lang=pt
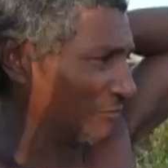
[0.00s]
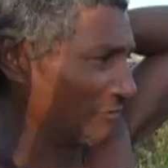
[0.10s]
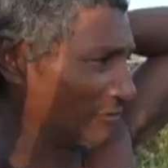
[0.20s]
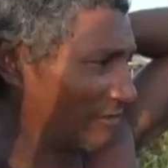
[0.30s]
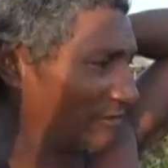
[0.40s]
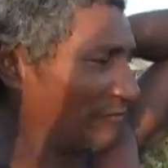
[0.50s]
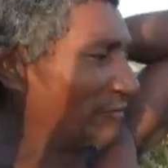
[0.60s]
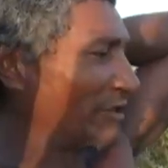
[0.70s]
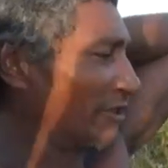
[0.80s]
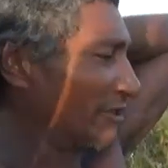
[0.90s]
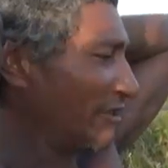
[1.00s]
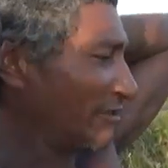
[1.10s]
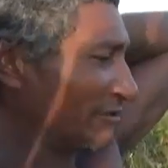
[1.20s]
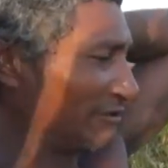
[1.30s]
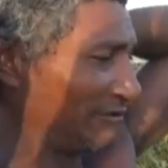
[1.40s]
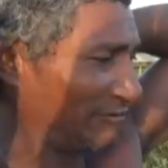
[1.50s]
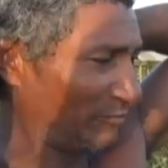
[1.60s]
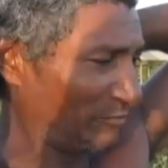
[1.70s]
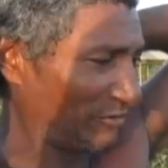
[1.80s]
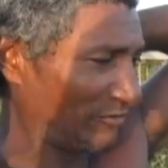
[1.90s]
de mão dele, ele foi lá em casa, aí né,
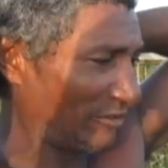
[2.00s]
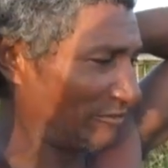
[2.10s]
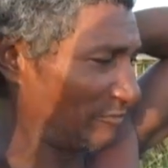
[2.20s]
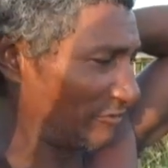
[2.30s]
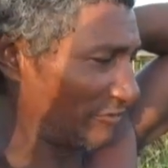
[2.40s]
eu pedi o carro de mão.